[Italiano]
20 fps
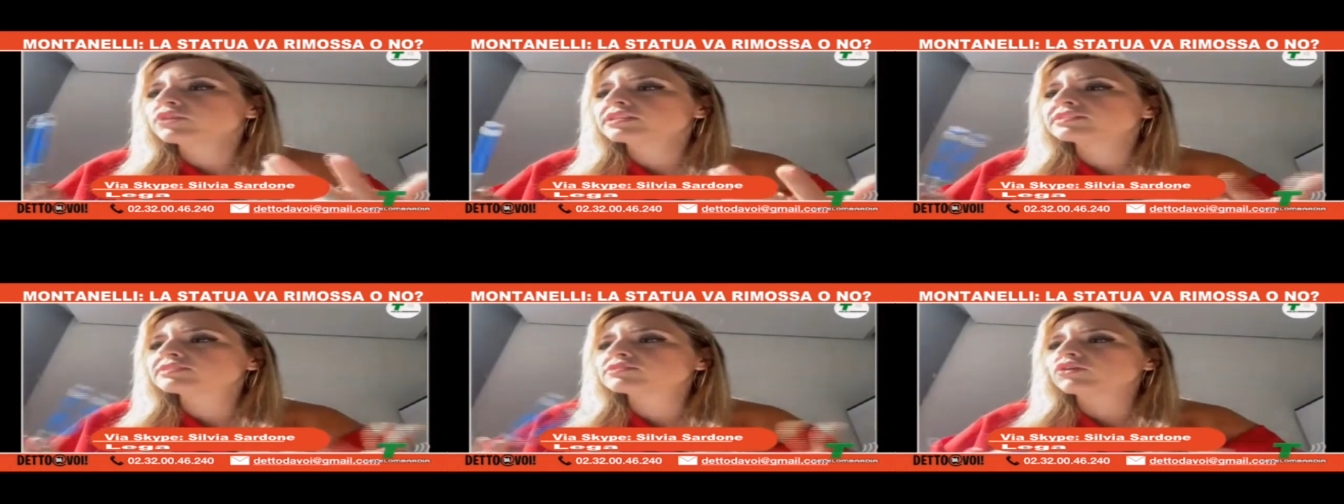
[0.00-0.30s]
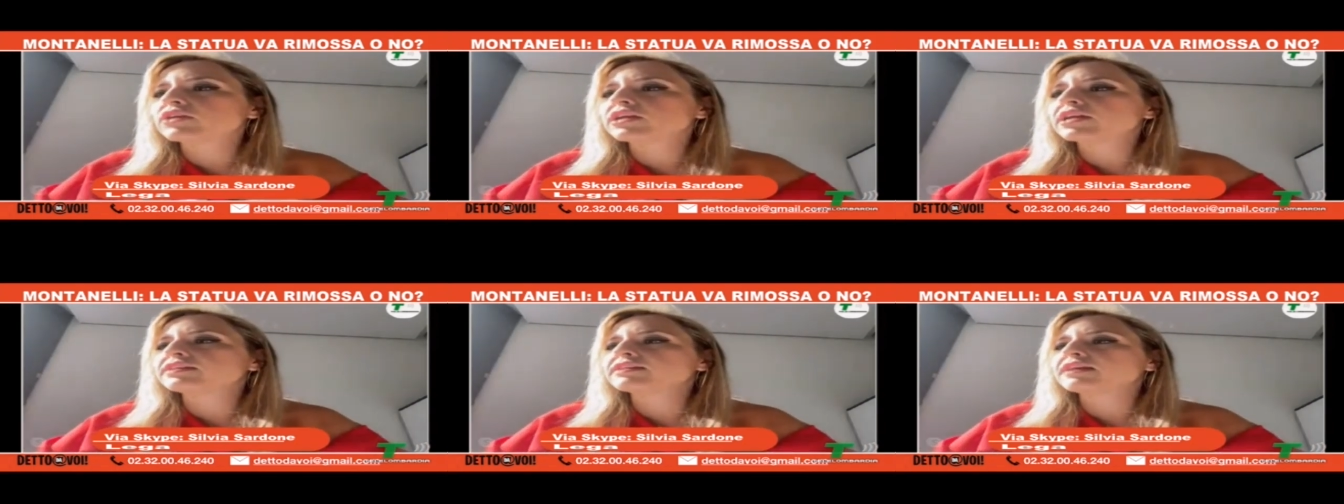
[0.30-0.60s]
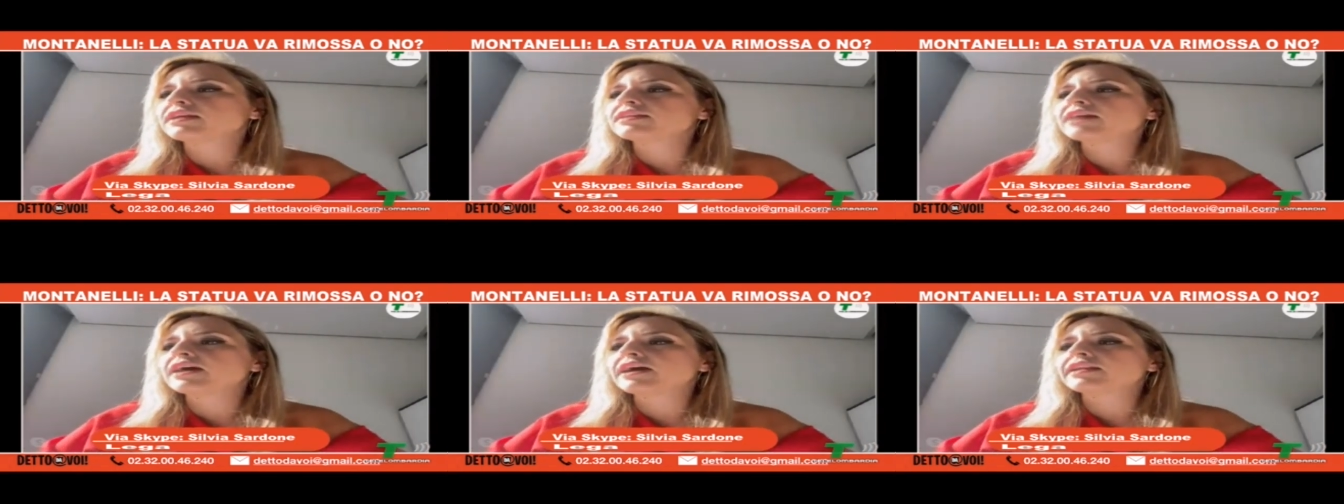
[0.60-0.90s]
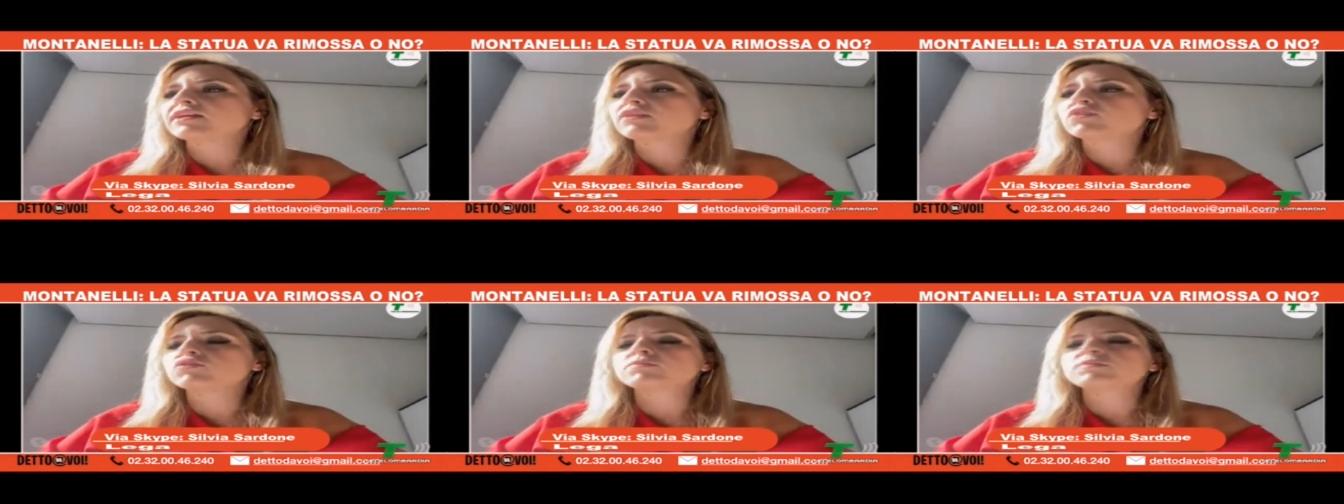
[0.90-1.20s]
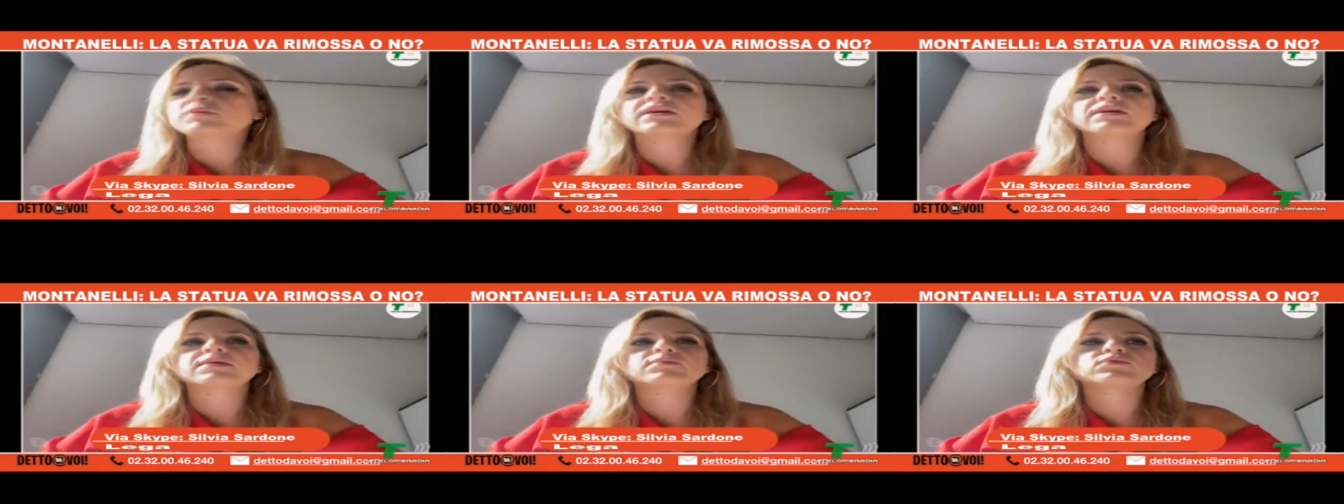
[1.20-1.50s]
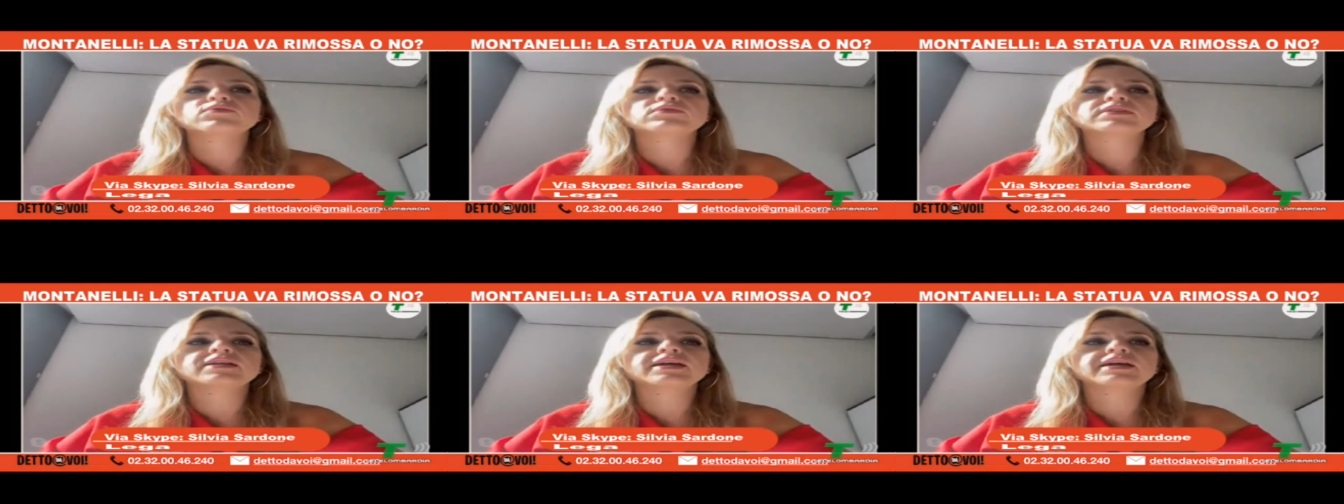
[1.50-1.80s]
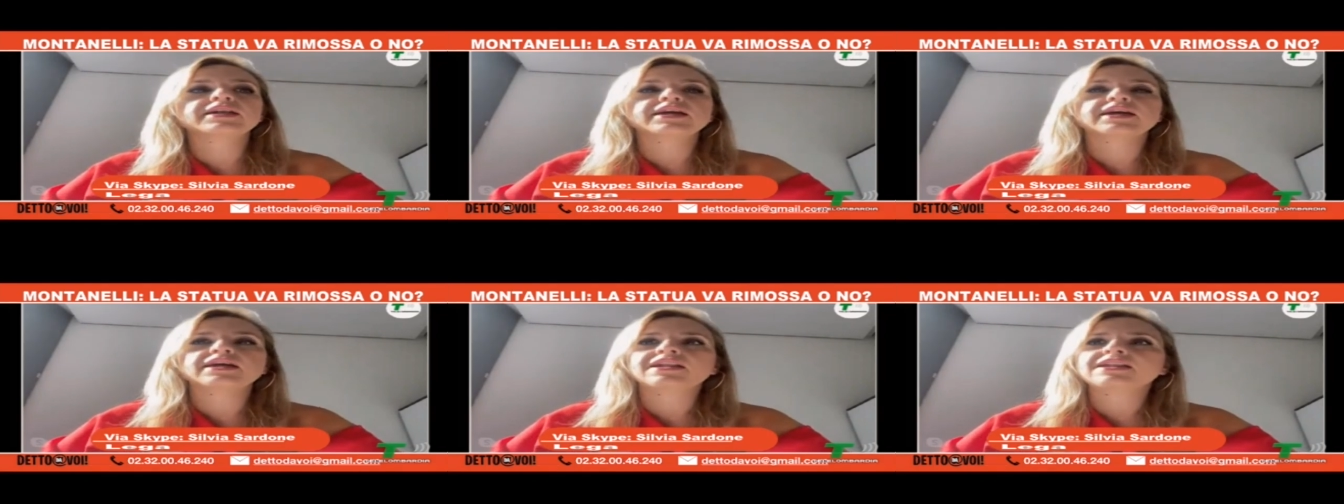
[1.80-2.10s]
e la storia italiana come
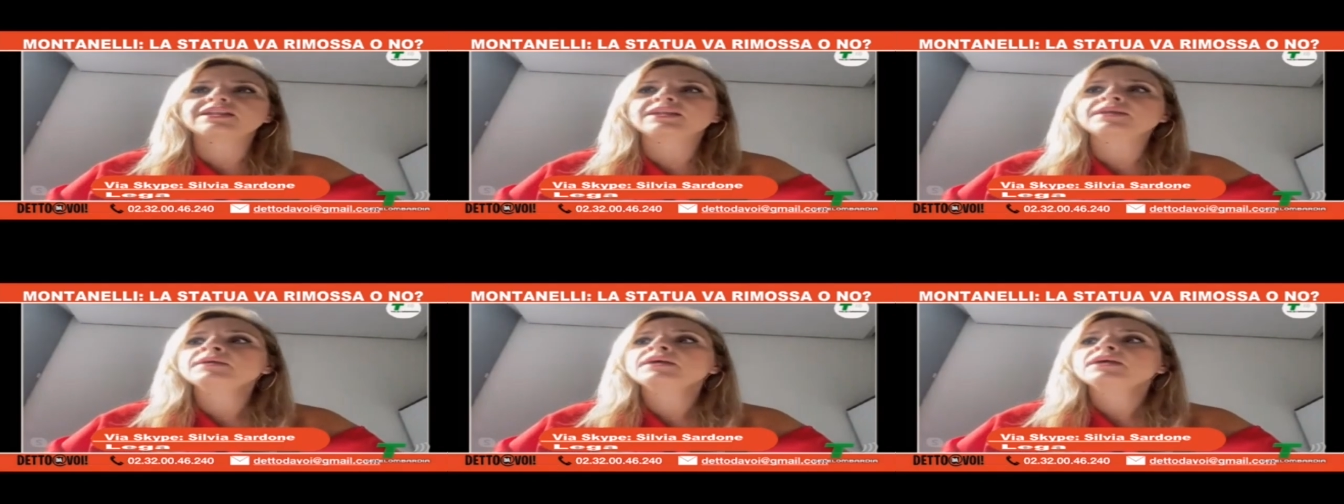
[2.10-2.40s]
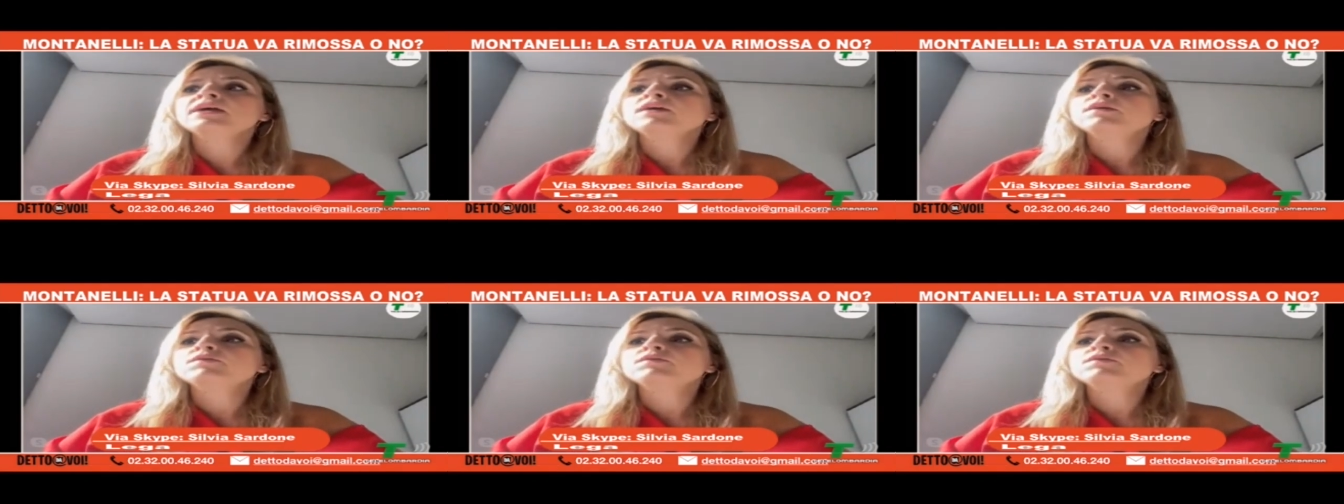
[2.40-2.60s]
Montanelli,